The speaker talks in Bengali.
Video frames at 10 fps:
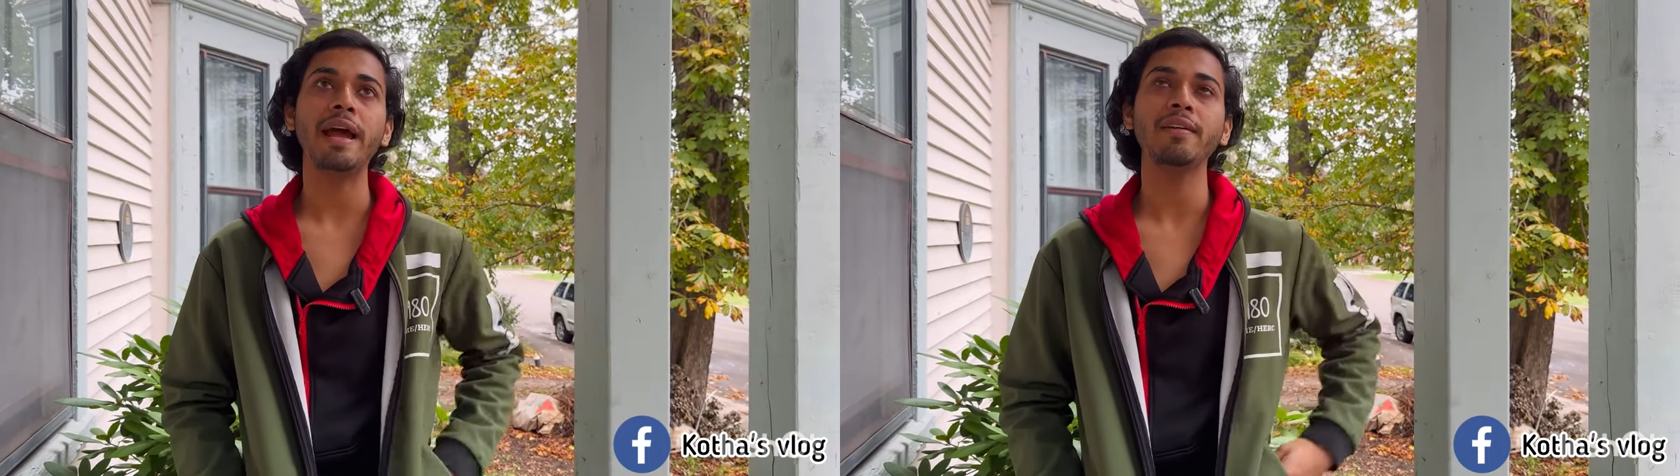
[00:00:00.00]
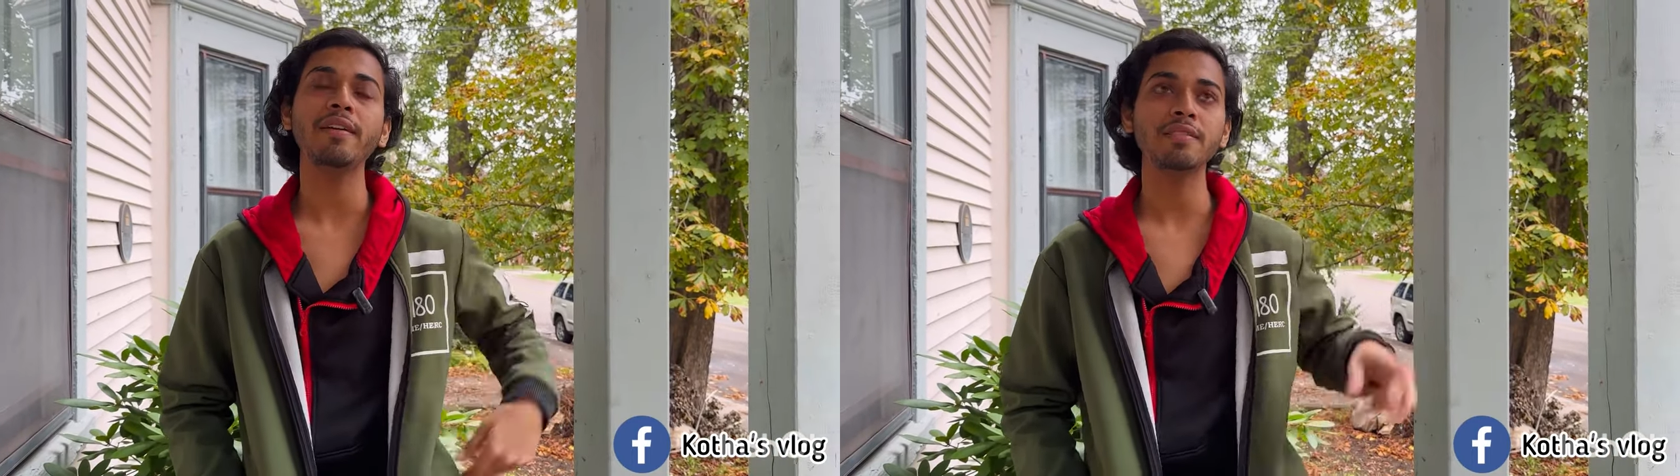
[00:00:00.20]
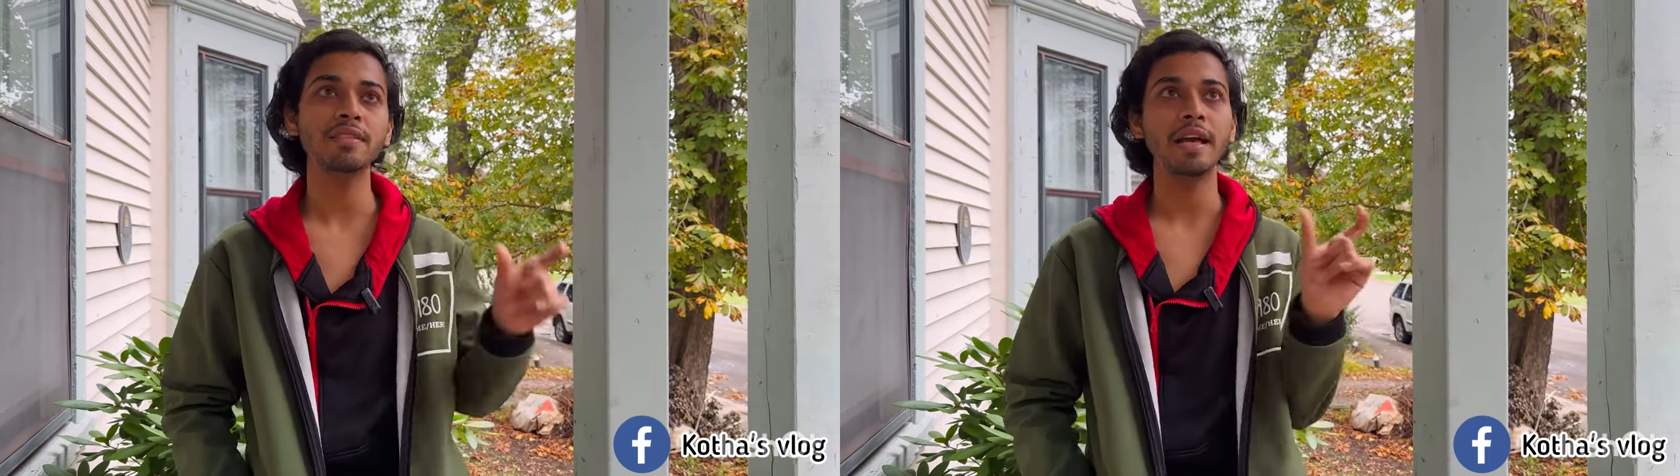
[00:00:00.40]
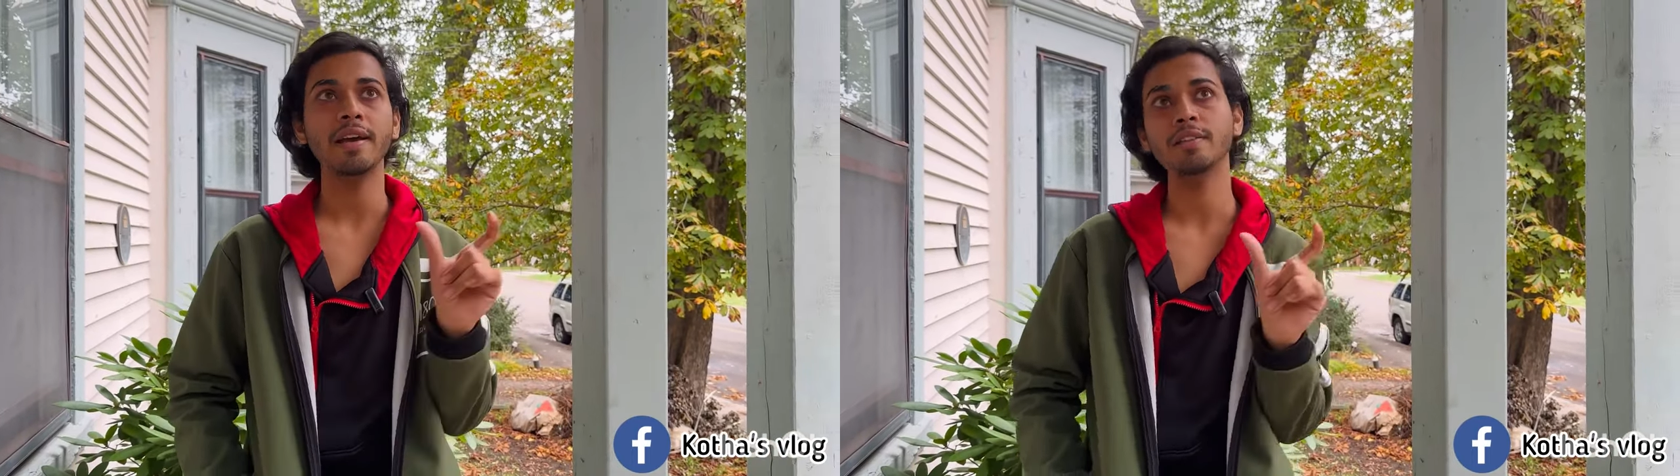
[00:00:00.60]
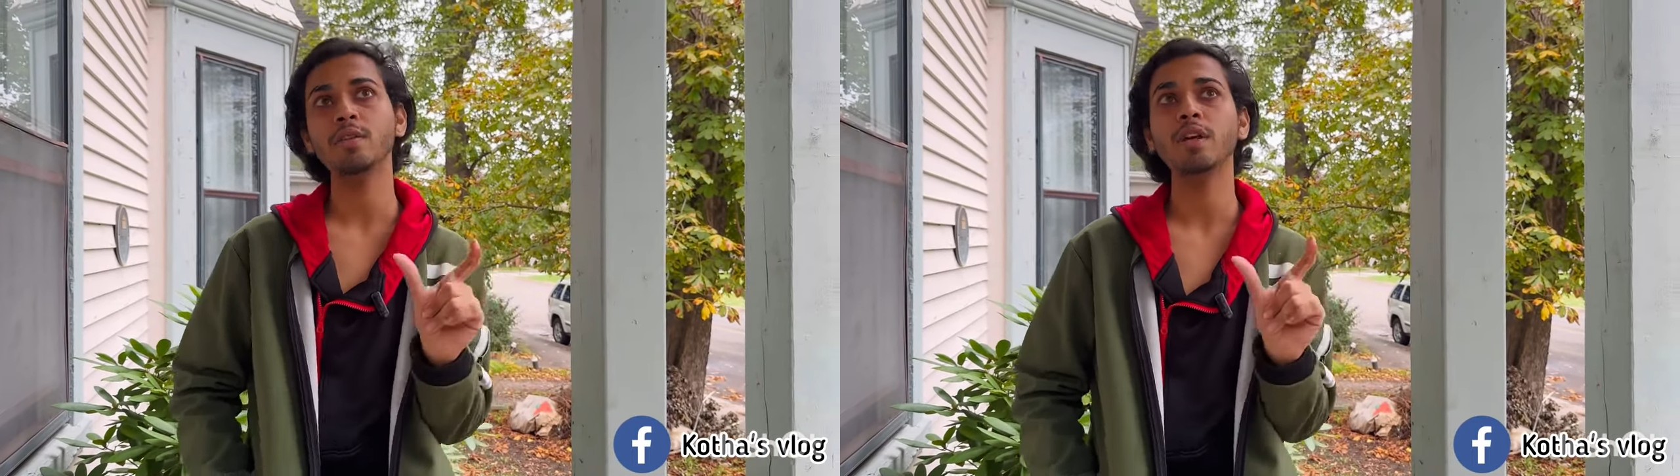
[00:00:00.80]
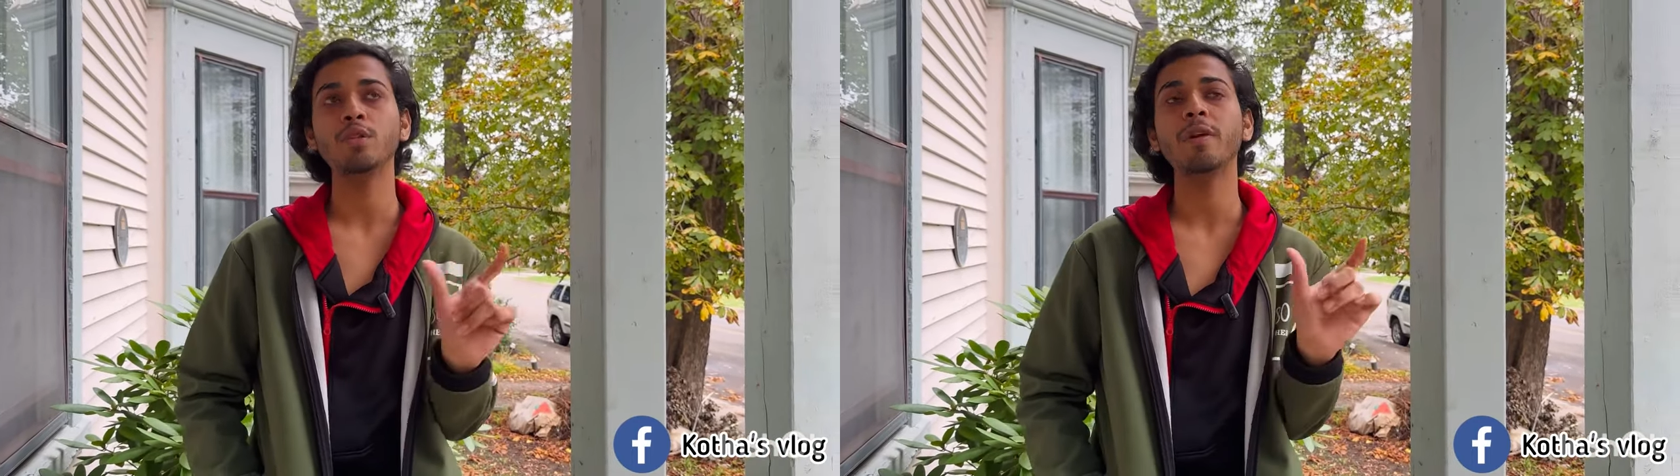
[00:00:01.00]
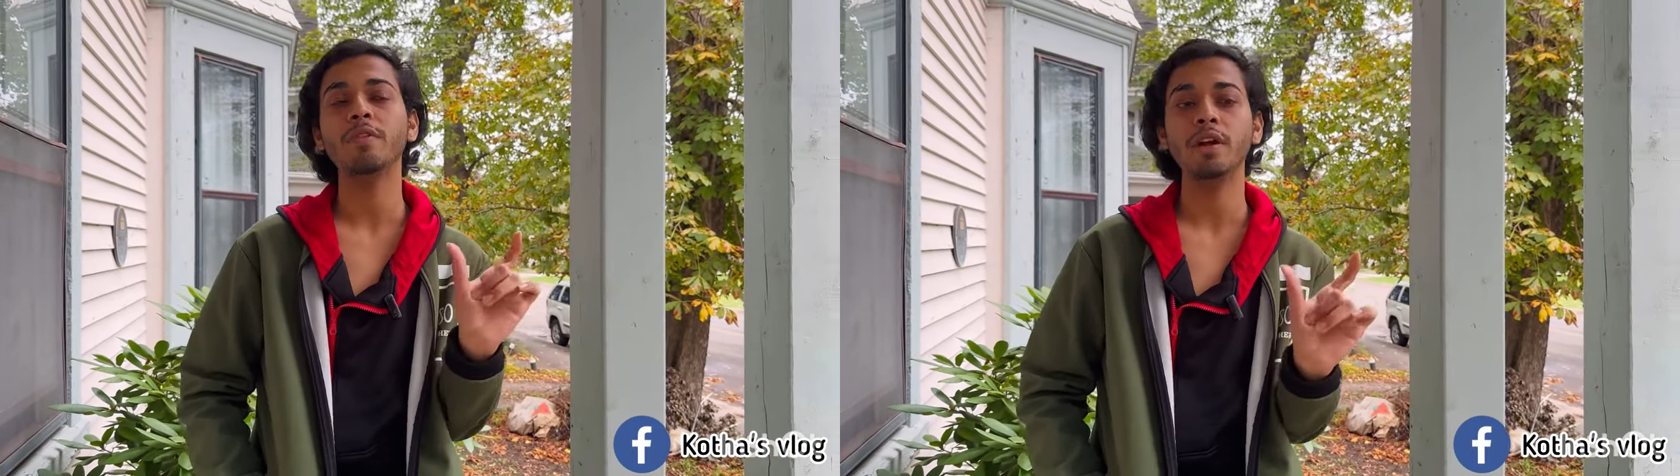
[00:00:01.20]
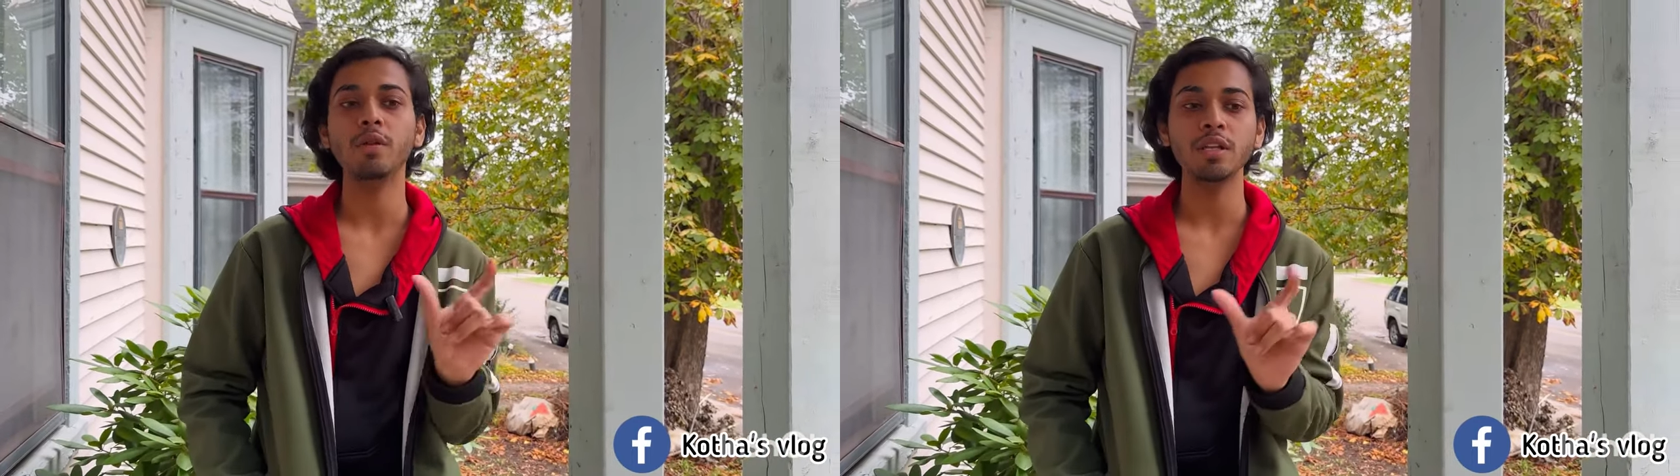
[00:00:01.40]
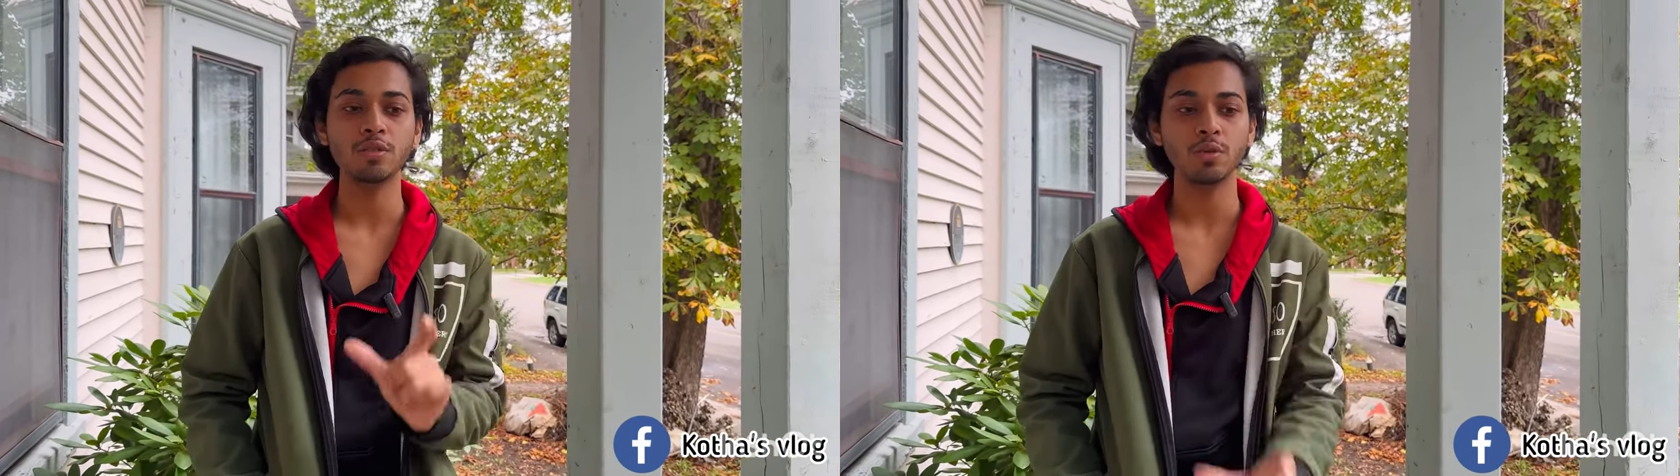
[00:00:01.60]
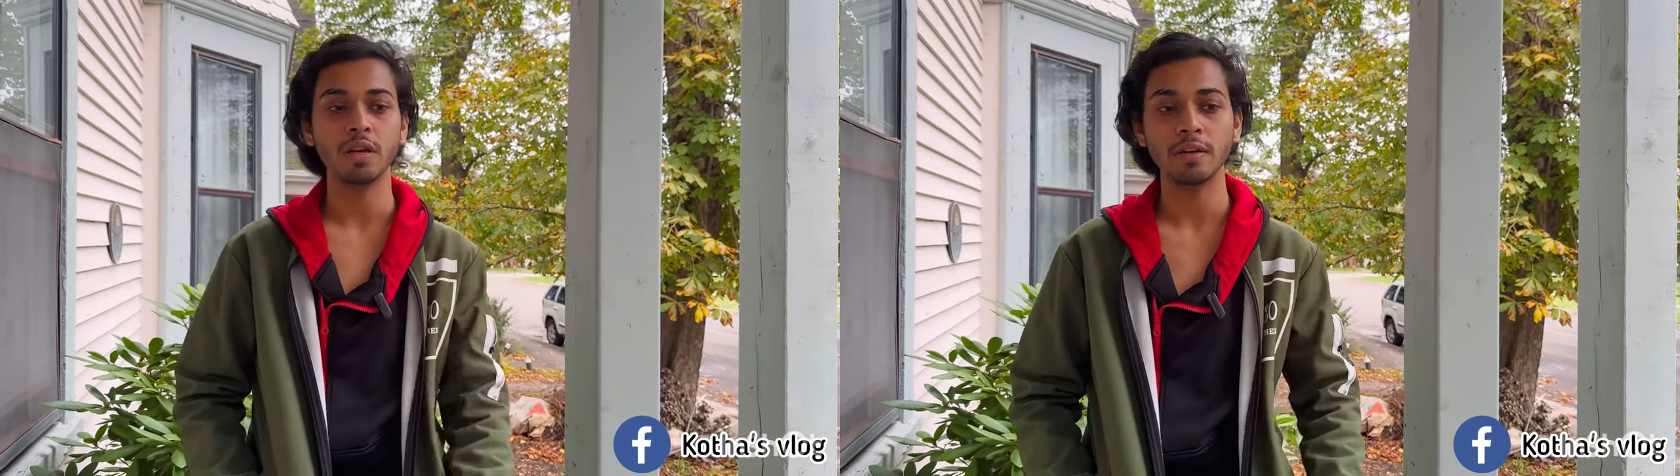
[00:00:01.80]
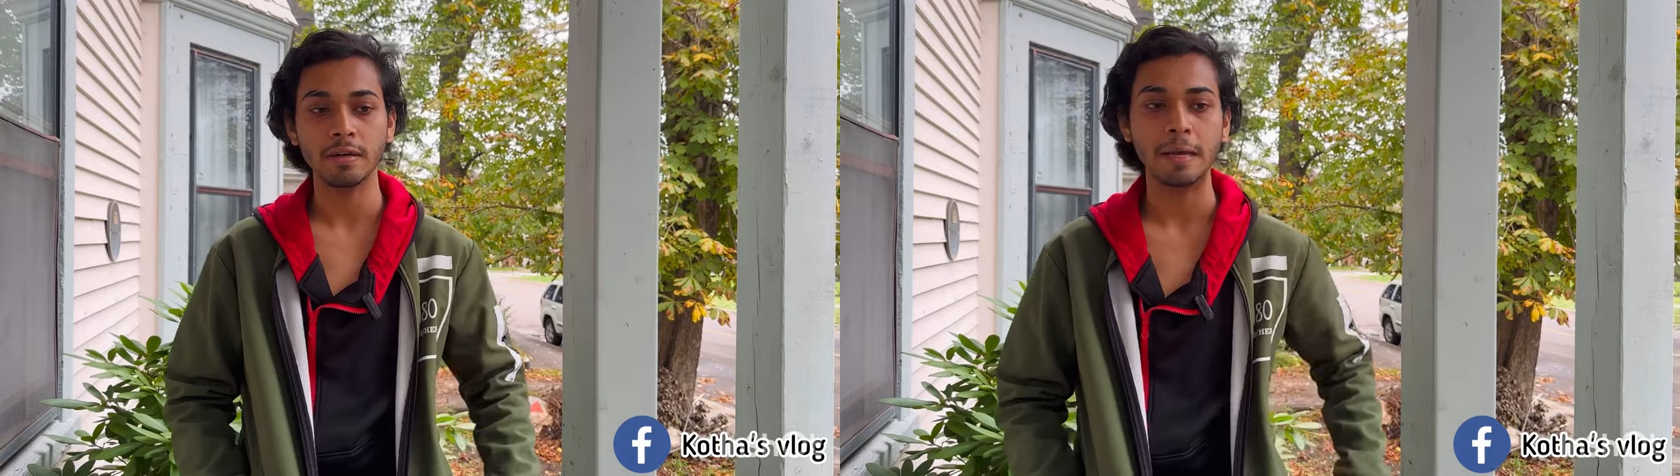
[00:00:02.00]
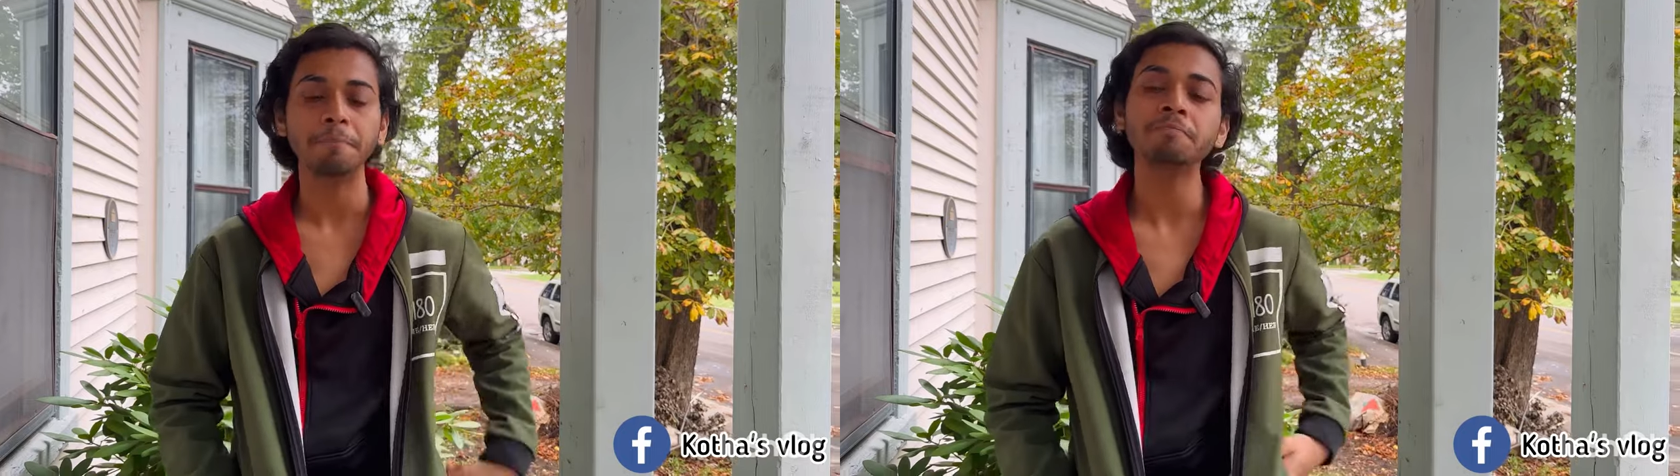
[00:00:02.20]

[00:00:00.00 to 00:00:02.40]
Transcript: একটা রিজন দেখাইছিল কি তোমরা রেগুলার স্টুডেন্ট না